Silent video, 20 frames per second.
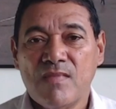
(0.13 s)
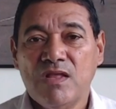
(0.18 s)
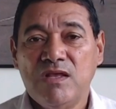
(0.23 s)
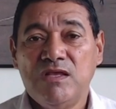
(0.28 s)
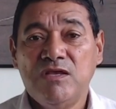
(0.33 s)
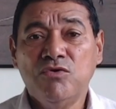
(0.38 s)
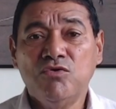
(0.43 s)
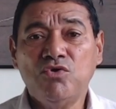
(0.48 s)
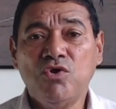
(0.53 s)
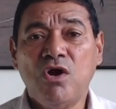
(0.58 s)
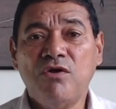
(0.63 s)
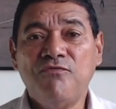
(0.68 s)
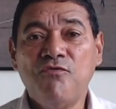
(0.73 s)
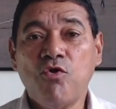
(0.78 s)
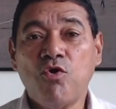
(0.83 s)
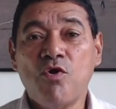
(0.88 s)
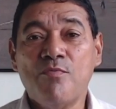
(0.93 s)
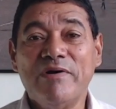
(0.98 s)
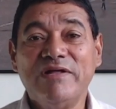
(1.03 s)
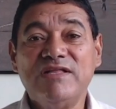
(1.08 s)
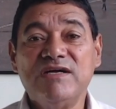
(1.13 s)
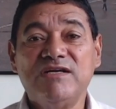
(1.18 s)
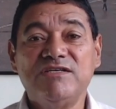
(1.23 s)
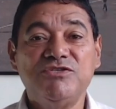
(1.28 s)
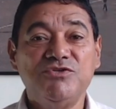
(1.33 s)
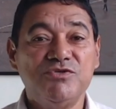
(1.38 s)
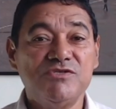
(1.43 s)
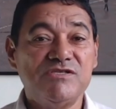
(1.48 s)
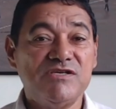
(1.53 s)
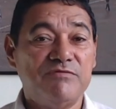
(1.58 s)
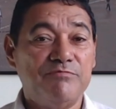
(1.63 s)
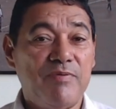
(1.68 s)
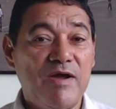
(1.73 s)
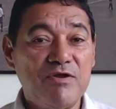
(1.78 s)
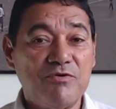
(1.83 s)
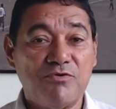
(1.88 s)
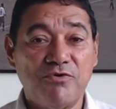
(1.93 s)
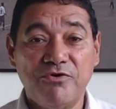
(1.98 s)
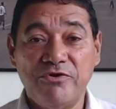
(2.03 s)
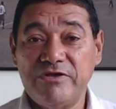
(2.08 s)
E o novo comandante do
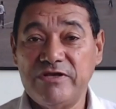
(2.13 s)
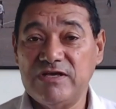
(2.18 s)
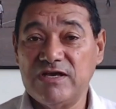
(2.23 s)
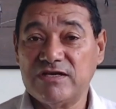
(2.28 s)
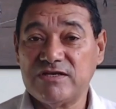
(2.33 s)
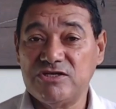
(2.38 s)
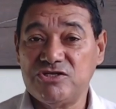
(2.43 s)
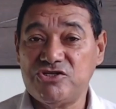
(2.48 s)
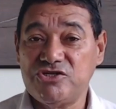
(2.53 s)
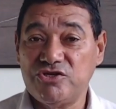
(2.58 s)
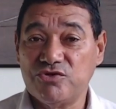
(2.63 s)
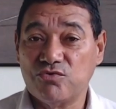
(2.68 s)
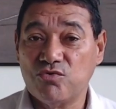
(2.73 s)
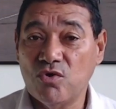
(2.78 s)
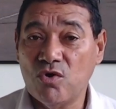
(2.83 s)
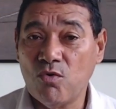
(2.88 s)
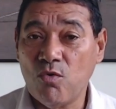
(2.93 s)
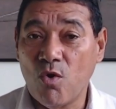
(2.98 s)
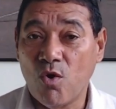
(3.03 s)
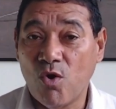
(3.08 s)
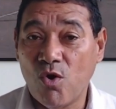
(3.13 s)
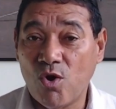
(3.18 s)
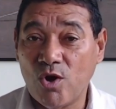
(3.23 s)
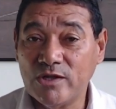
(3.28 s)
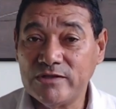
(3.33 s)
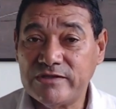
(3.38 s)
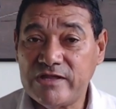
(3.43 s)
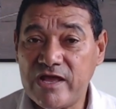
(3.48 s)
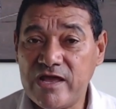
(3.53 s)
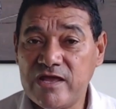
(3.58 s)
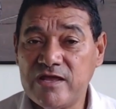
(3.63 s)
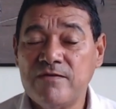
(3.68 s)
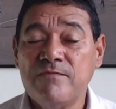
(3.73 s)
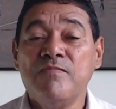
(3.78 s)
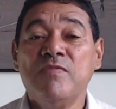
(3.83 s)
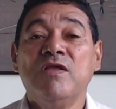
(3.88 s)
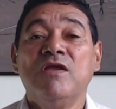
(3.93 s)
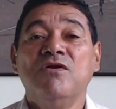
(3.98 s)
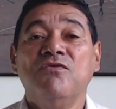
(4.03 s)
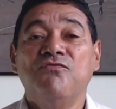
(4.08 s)
Sampaio Correia, que chegou ontem,
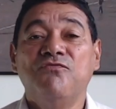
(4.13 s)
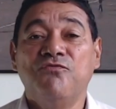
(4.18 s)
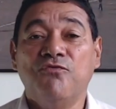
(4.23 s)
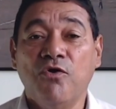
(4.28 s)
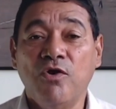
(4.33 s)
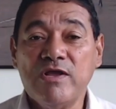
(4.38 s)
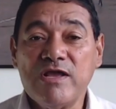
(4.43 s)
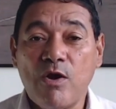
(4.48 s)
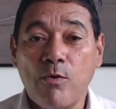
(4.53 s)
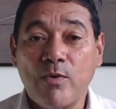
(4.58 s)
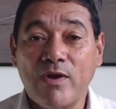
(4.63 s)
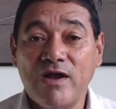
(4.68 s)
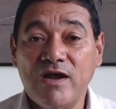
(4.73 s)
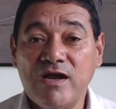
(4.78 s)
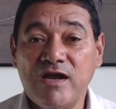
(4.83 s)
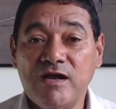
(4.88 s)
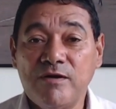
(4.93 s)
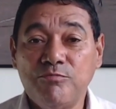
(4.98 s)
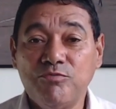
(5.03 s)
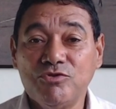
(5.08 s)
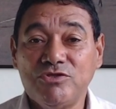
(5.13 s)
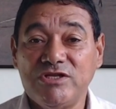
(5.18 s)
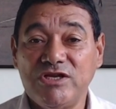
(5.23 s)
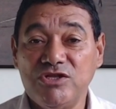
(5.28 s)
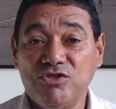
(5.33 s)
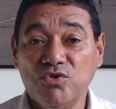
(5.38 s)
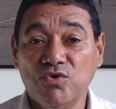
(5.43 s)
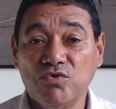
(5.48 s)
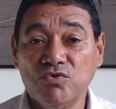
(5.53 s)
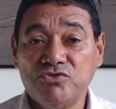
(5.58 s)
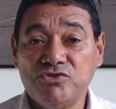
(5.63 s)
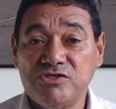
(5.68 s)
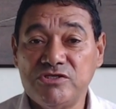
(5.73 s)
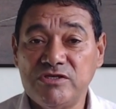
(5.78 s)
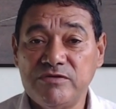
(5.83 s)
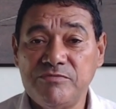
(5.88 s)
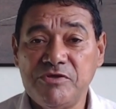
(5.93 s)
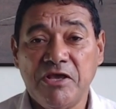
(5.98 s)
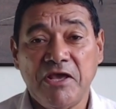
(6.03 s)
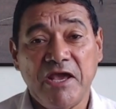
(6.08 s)
foi ao campo, treinou o
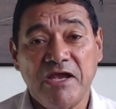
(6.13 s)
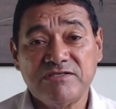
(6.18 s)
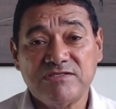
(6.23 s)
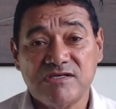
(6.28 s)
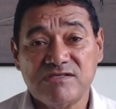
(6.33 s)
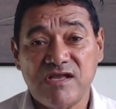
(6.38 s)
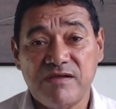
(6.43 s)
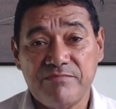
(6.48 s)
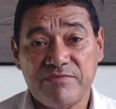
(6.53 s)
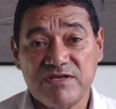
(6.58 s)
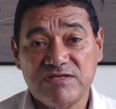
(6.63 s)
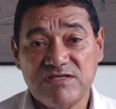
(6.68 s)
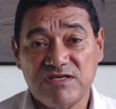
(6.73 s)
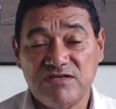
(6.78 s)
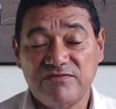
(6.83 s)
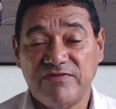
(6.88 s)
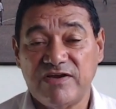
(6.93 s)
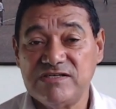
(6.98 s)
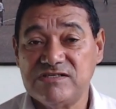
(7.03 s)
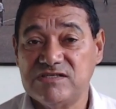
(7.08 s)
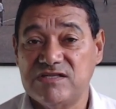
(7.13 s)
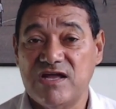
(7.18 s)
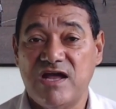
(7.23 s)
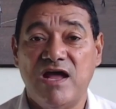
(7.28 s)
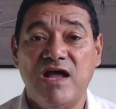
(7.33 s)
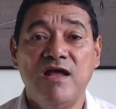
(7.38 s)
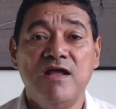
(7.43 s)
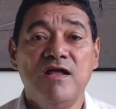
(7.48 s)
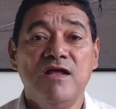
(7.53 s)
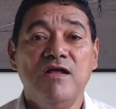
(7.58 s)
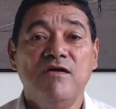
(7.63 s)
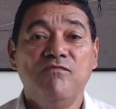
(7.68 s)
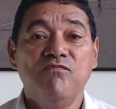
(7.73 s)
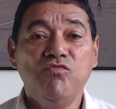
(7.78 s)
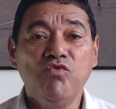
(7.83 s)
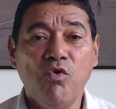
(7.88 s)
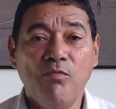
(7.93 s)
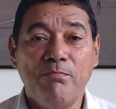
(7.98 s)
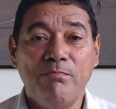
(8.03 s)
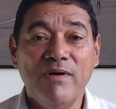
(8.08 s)
time, resta saber se ele vai estar
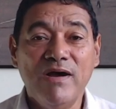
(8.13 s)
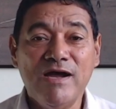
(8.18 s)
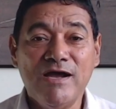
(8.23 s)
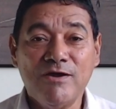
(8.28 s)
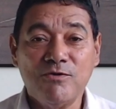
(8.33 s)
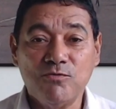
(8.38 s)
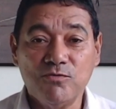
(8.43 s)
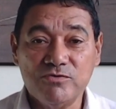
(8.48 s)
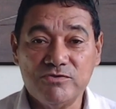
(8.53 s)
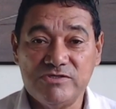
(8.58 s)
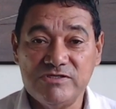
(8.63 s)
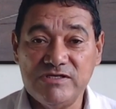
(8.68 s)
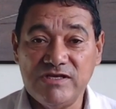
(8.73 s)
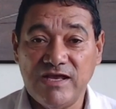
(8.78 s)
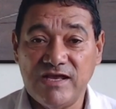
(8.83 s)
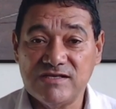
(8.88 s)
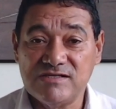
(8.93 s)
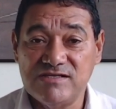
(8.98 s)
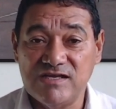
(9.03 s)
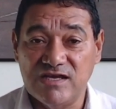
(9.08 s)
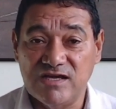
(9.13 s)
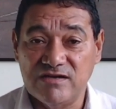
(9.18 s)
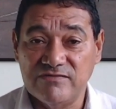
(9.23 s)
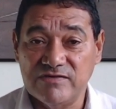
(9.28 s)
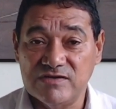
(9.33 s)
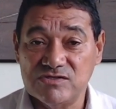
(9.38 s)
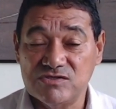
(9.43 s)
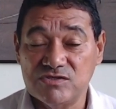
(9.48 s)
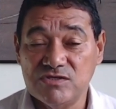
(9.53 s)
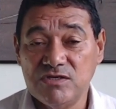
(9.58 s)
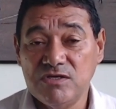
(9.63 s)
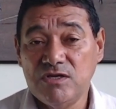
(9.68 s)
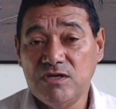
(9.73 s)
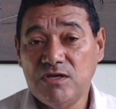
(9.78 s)
no banco de reservas.